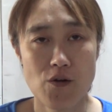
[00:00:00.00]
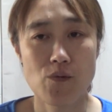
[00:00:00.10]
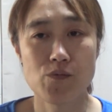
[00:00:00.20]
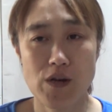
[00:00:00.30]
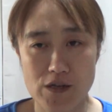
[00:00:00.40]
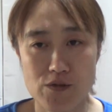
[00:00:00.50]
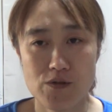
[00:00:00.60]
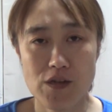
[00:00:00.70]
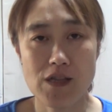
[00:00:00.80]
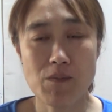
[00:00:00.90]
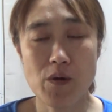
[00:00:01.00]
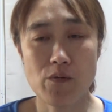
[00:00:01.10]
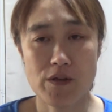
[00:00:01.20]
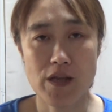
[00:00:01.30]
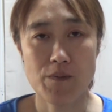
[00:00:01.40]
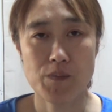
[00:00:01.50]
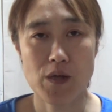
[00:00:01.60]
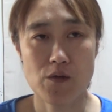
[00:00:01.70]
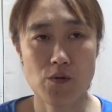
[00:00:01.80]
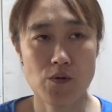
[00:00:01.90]
オムライスで卵はね
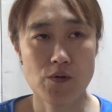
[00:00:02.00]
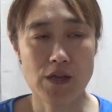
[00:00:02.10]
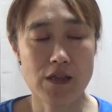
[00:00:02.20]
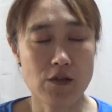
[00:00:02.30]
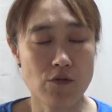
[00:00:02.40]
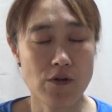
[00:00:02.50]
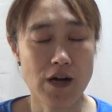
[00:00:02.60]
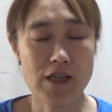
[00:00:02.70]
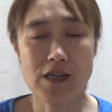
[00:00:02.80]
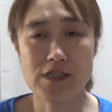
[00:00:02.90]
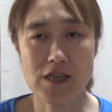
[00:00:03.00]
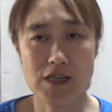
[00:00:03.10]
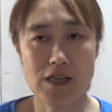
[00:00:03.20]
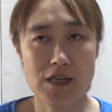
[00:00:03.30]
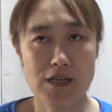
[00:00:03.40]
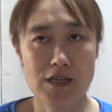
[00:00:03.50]
あの何ていうの鼻先